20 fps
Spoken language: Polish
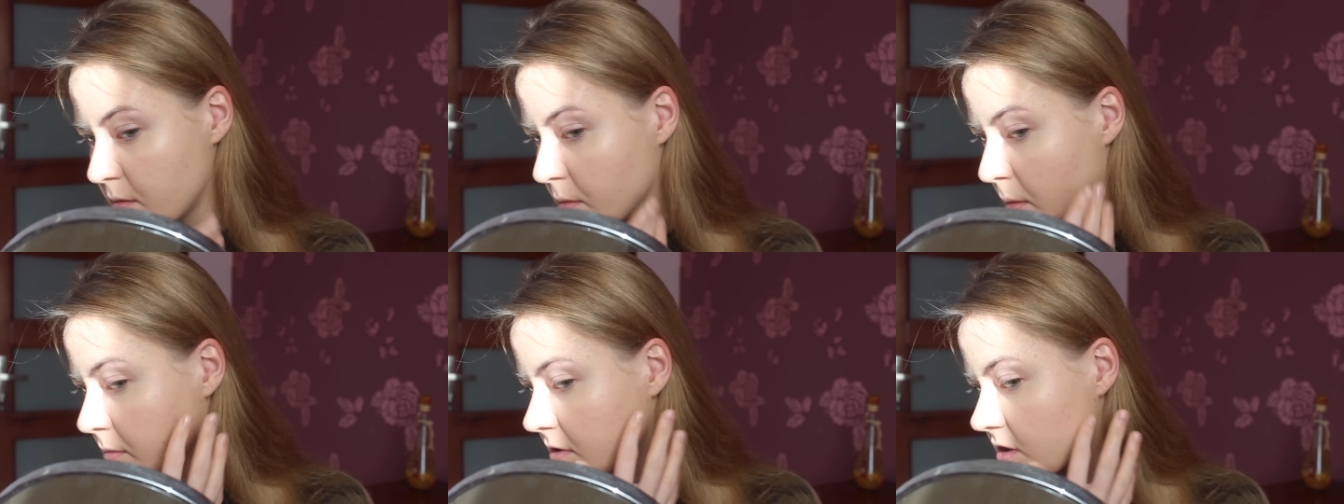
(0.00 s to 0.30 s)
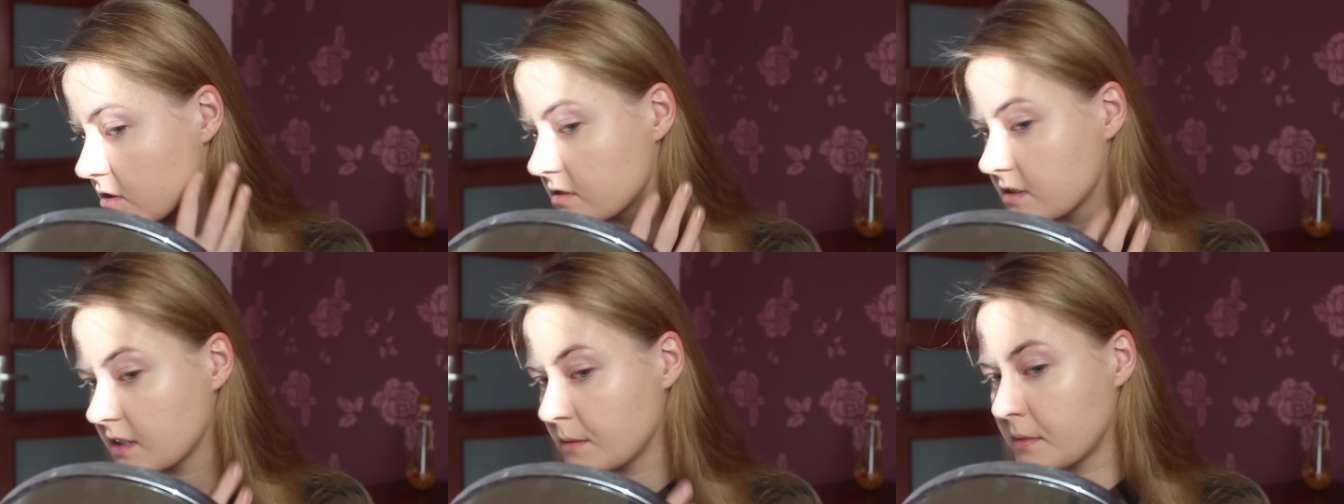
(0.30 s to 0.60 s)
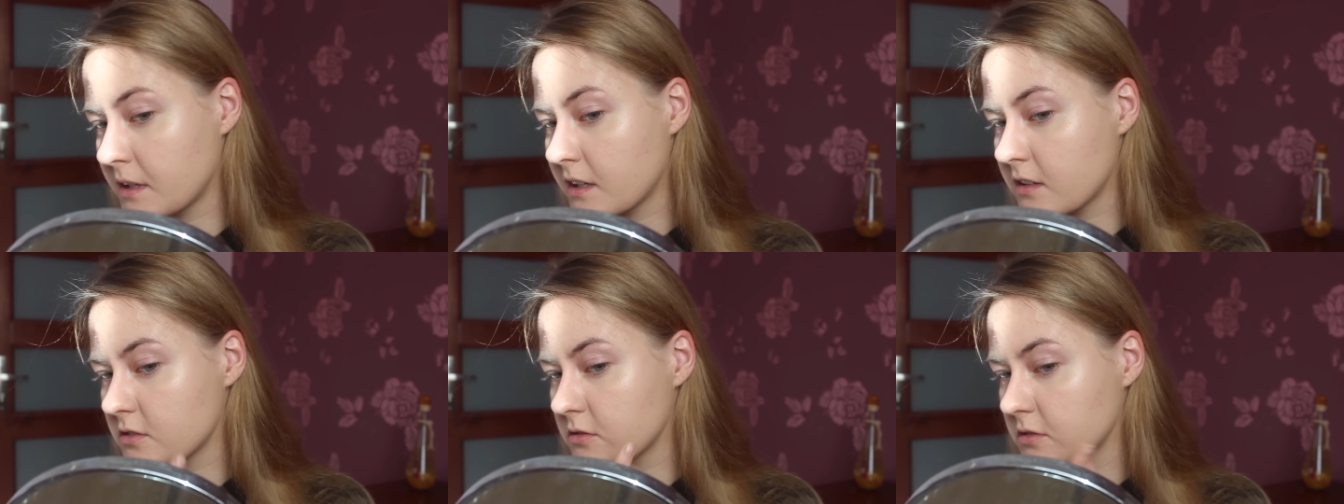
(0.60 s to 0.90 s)
Nie mam też
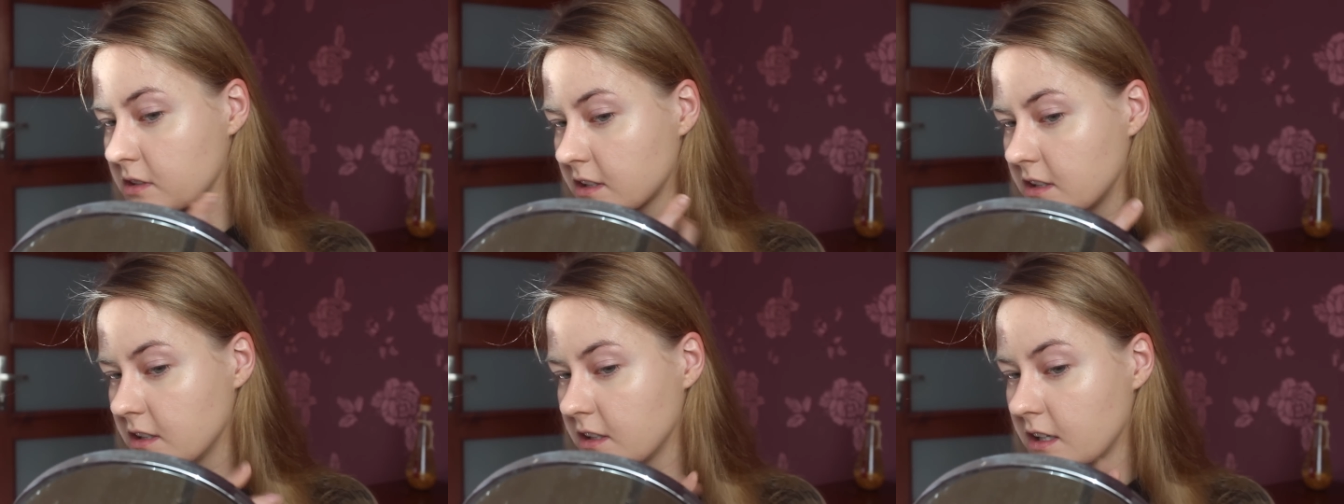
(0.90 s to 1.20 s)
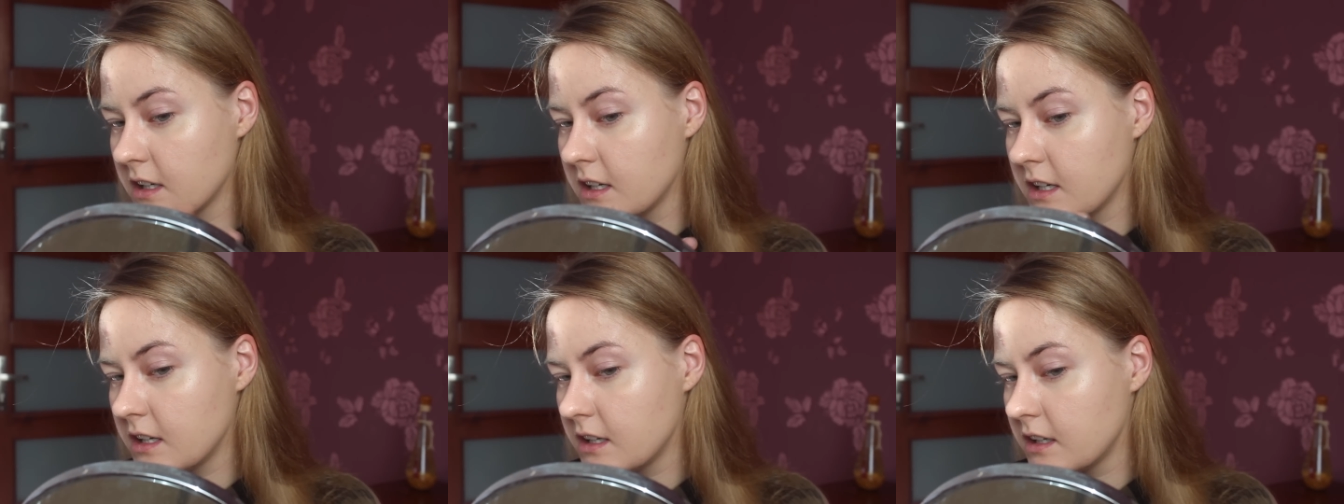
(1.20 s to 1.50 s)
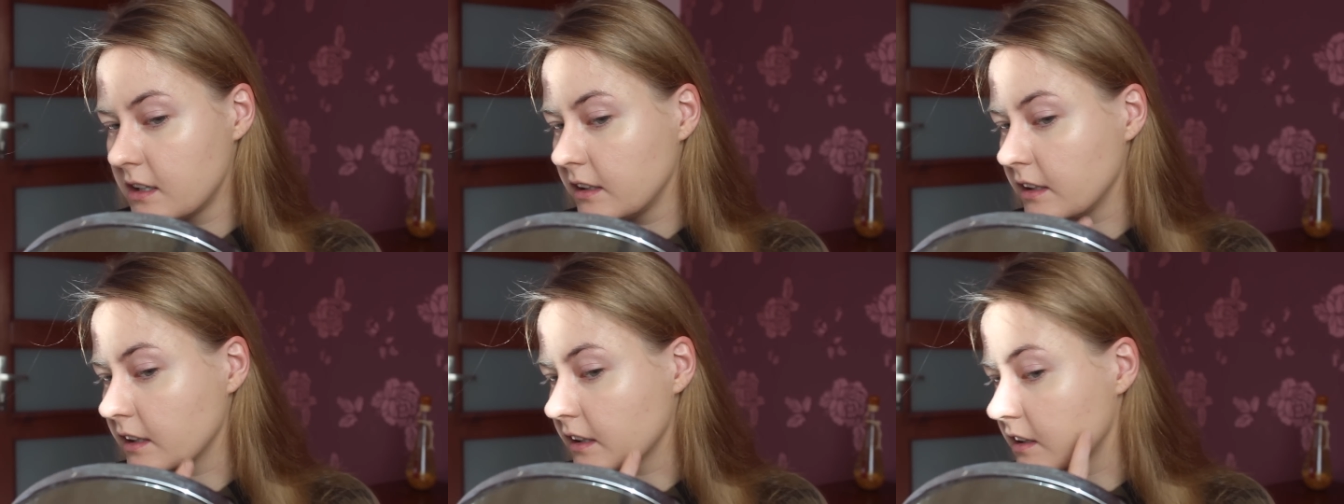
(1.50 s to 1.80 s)
za bardzo takich
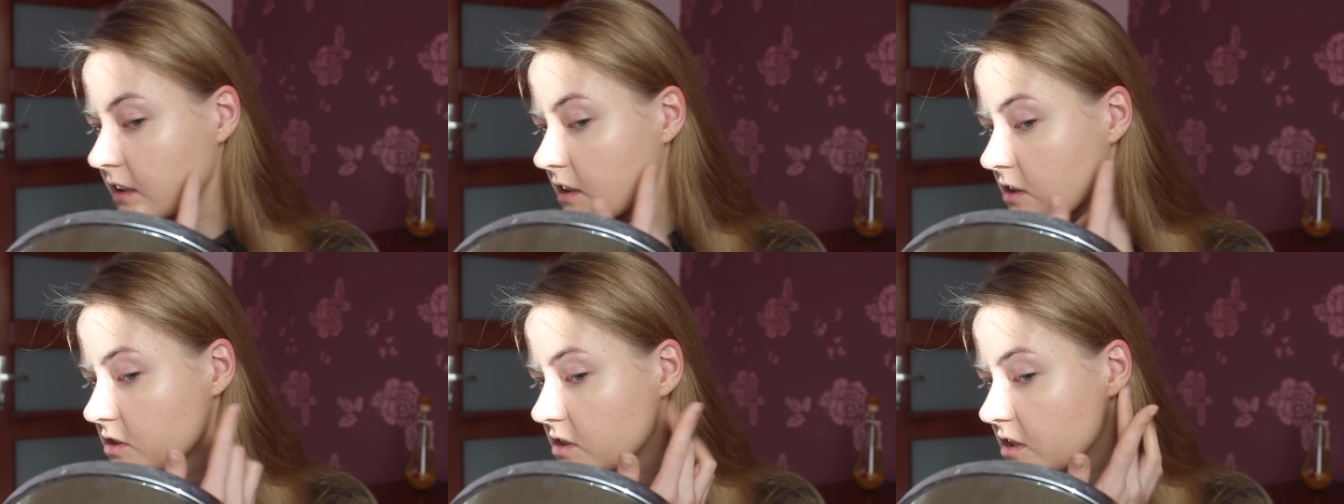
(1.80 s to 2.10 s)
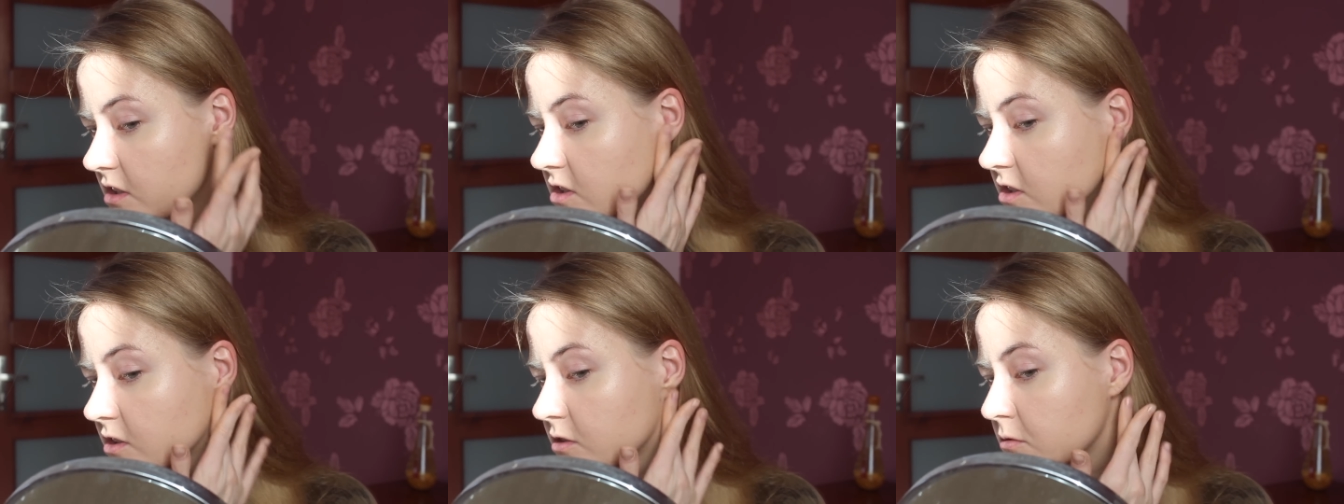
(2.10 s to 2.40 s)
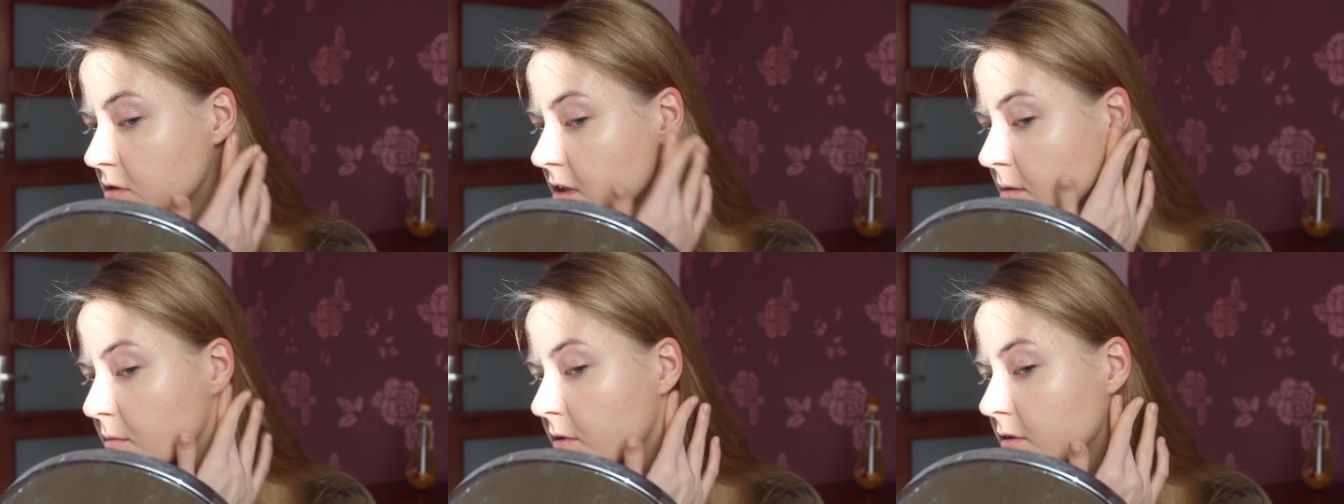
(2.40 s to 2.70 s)
jakich rzeczy,
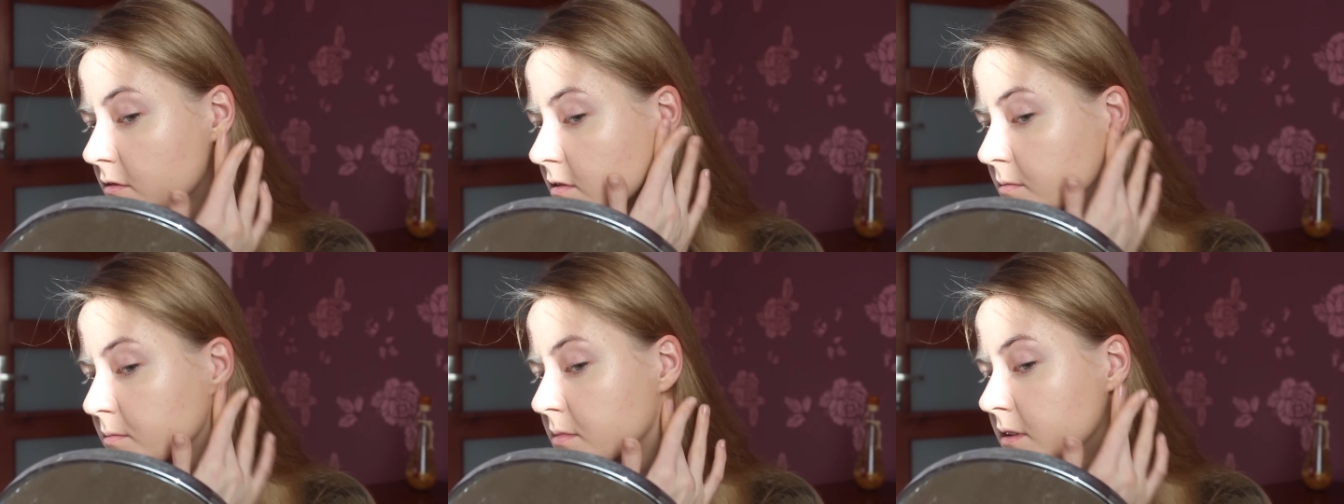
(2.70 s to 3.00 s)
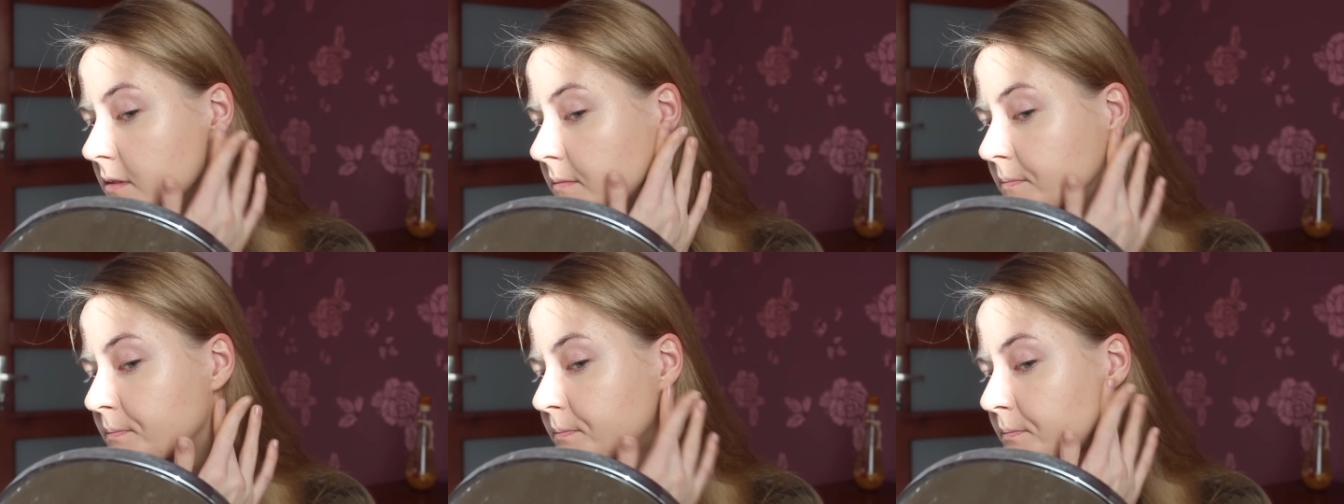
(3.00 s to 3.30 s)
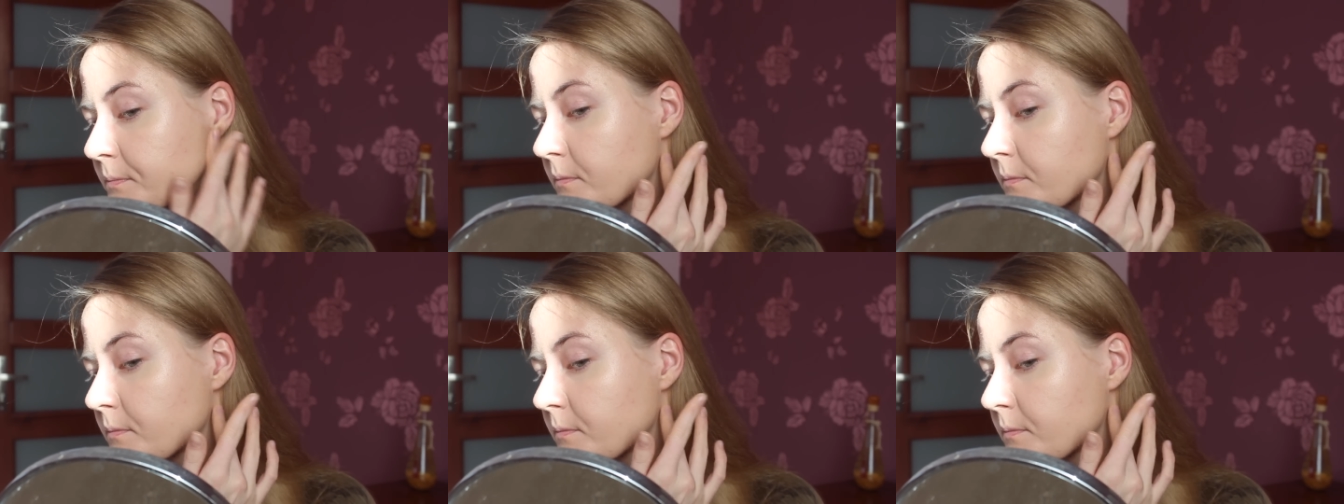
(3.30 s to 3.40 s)
które mogłyby